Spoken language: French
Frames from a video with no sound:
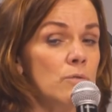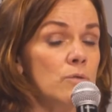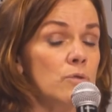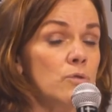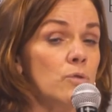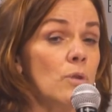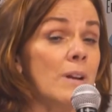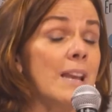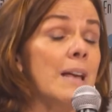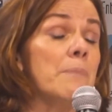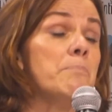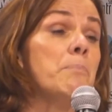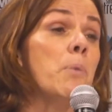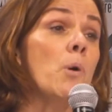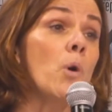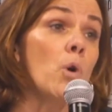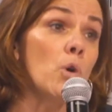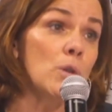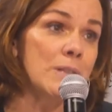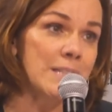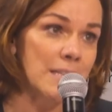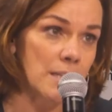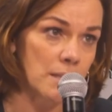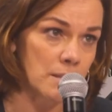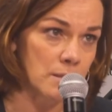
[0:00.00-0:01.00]
sur la
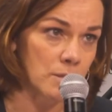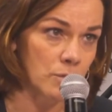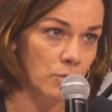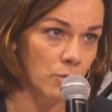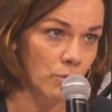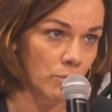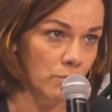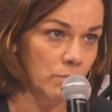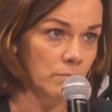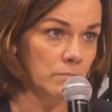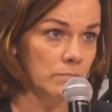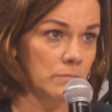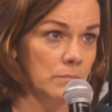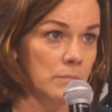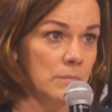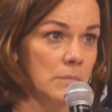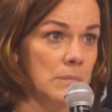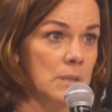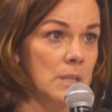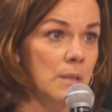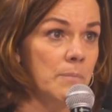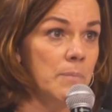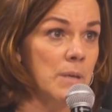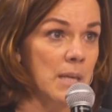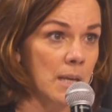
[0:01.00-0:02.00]
protection
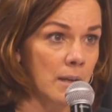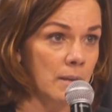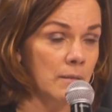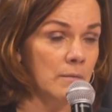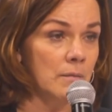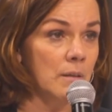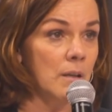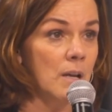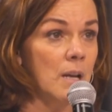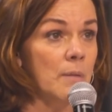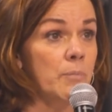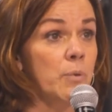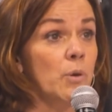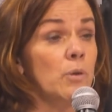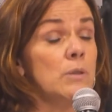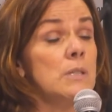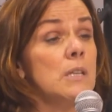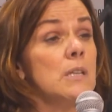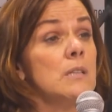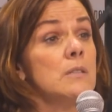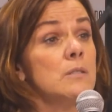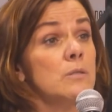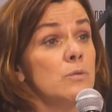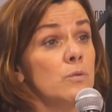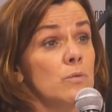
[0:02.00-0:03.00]
des biens, la
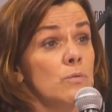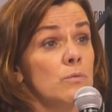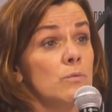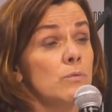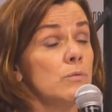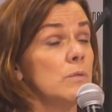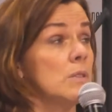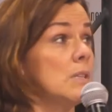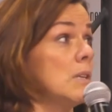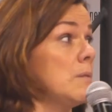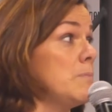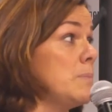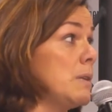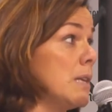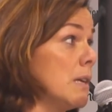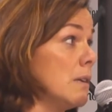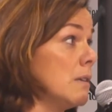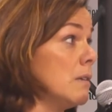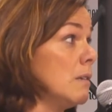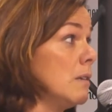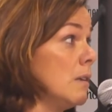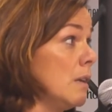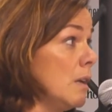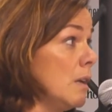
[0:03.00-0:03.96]
protection des biens